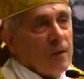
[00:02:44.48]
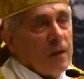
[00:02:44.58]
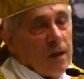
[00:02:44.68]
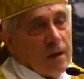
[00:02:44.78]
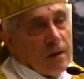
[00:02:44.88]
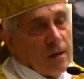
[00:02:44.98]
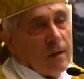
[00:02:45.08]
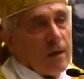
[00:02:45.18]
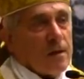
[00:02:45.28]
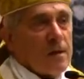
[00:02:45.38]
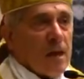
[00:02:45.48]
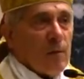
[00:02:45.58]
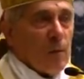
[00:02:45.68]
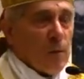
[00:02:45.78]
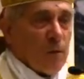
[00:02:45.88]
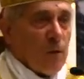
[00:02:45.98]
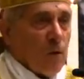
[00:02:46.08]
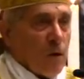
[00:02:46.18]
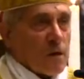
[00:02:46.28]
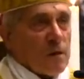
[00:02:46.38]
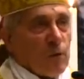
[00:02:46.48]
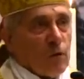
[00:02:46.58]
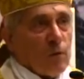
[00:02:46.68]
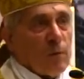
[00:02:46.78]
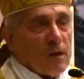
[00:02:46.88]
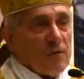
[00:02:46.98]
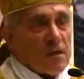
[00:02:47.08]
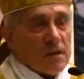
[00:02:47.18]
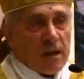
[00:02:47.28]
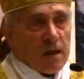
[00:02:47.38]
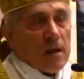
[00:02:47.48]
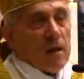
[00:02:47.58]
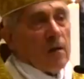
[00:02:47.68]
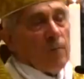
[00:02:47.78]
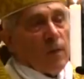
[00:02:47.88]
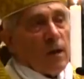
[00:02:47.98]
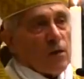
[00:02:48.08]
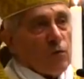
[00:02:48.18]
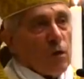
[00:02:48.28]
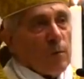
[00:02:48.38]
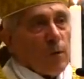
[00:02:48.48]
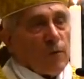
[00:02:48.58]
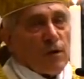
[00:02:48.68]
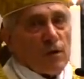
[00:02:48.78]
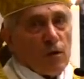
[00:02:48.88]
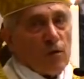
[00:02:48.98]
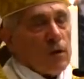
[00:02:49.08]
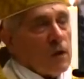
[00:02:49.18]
La ringraziamo per quello che ha saputo manifestare nella sua professione,